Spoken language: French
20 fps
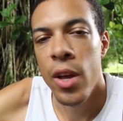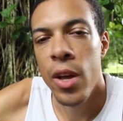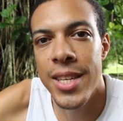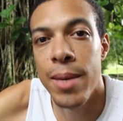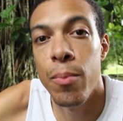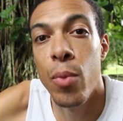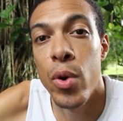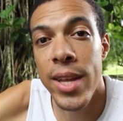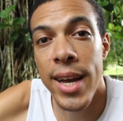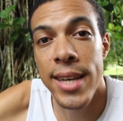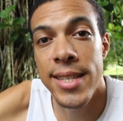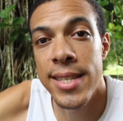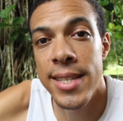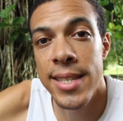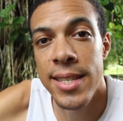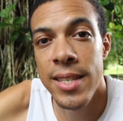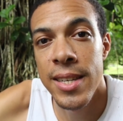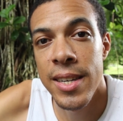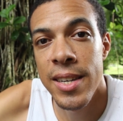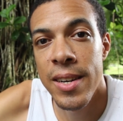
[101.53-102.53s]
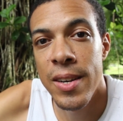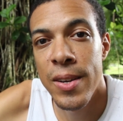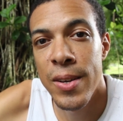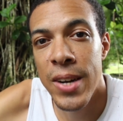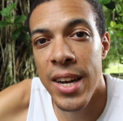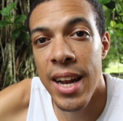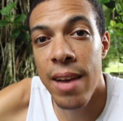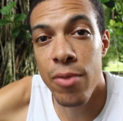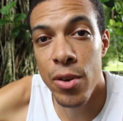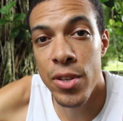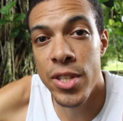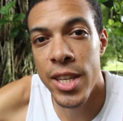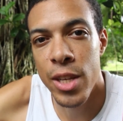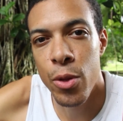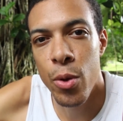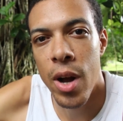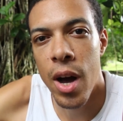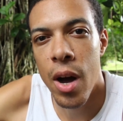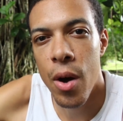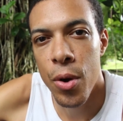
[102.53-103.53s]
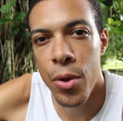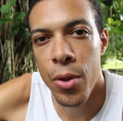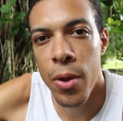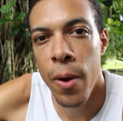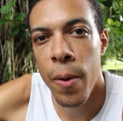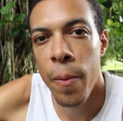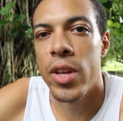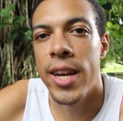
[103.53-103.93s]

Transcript: qui menacent l'avancée de la horde.